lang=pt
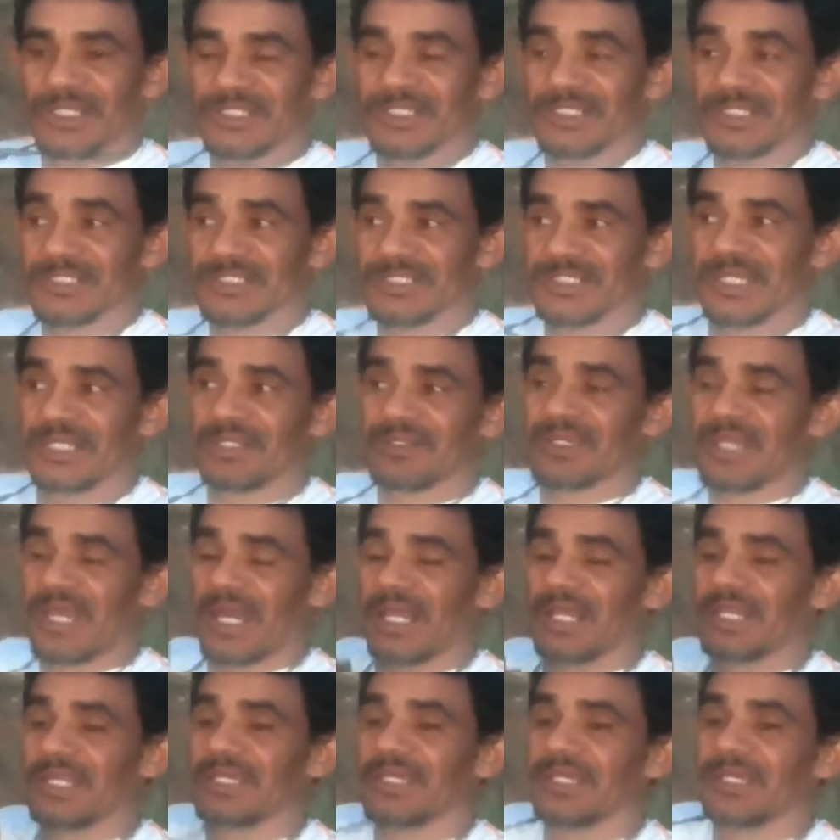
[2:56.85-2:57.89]
dizendo que
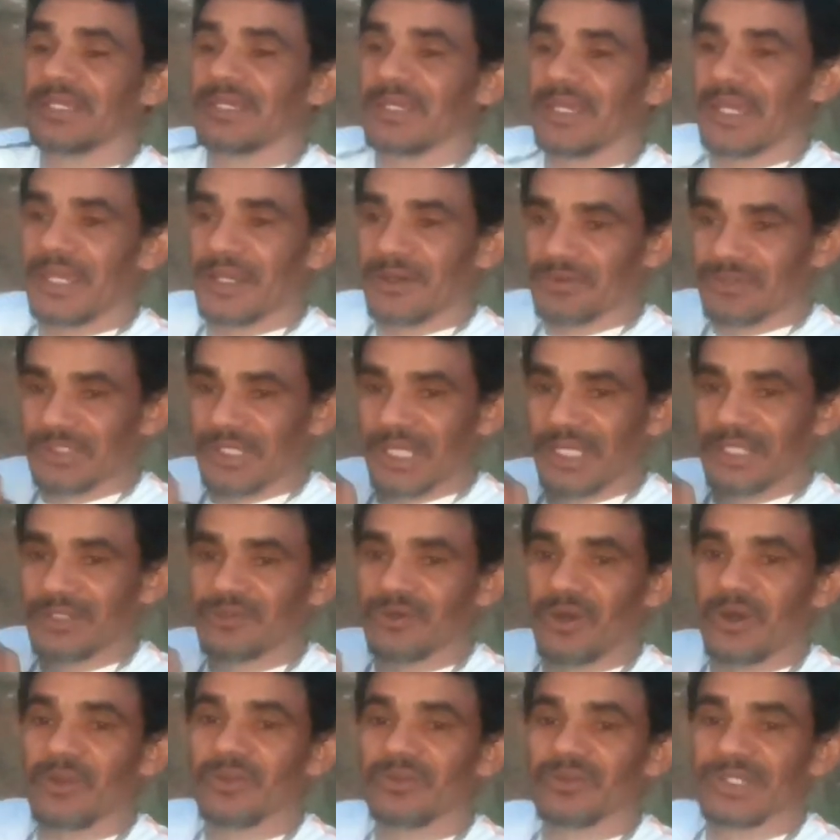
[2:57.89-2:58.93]
ali é o
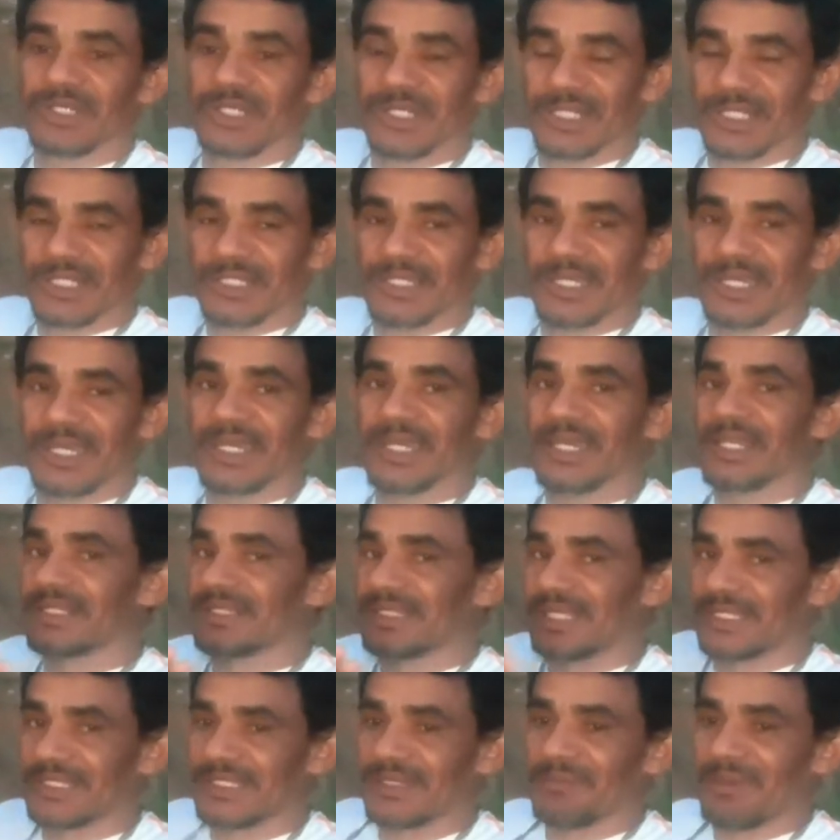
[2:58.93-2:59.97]
território dele, né? Ele
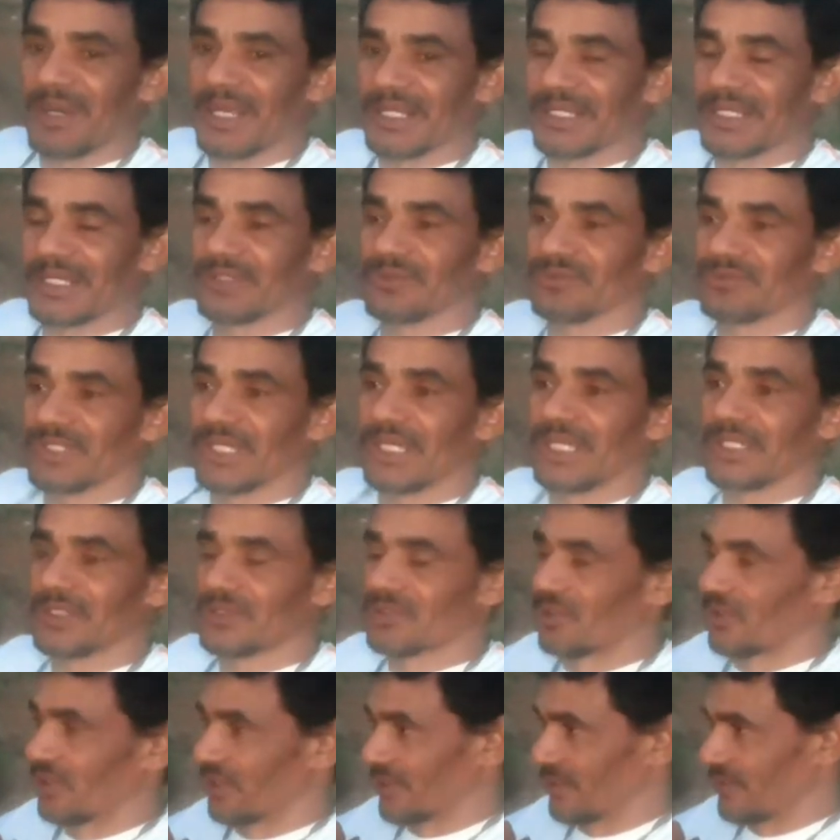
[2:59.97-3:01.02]
está demarcando o
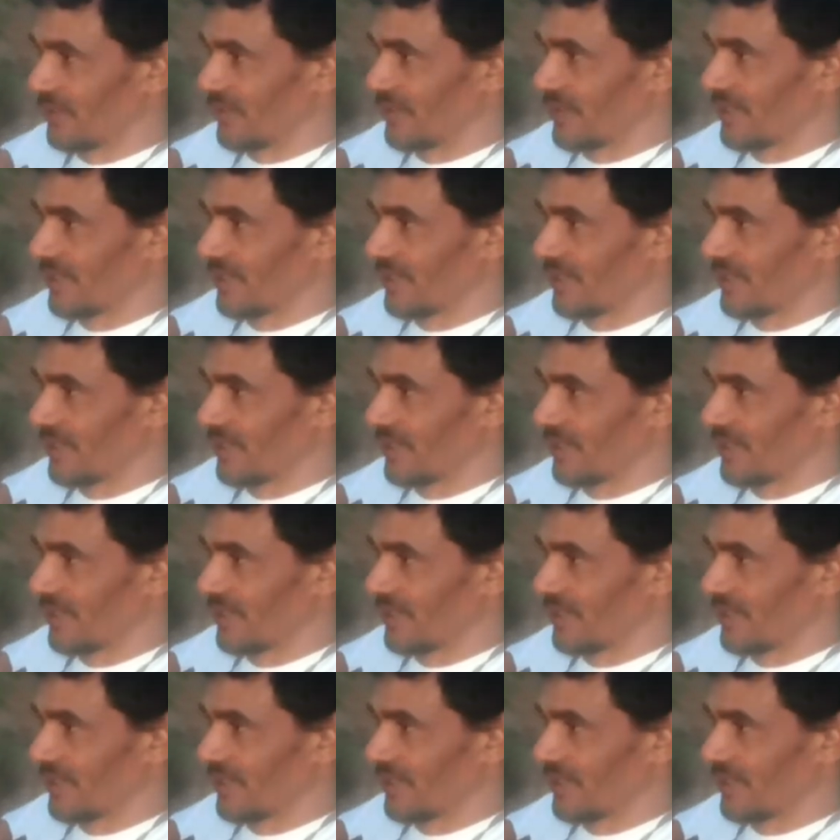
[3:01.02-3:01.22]
território.